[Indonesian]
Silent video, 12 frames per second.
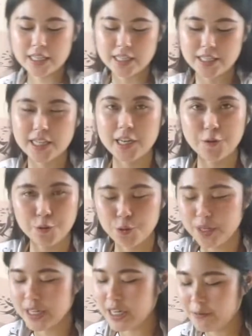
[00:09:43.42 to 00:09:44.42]
akan sisihkan dulu
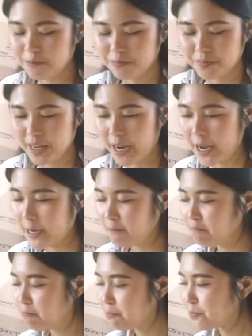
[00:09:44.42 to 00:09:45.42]
ini ya.
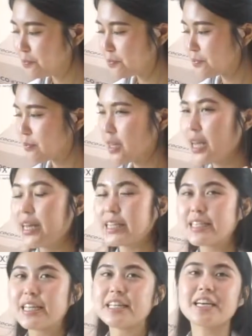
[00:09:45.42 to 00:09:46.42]

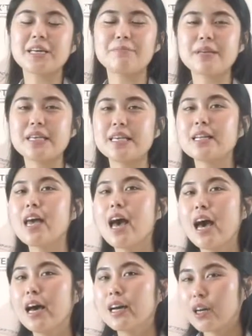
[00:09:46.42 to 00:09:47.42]
Next kita akan bikin
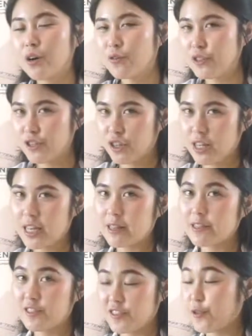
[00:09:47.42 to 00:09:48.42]
coffee chocolate
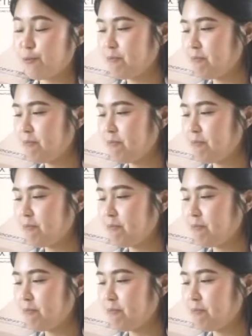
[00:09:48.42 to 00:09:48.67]
syrup.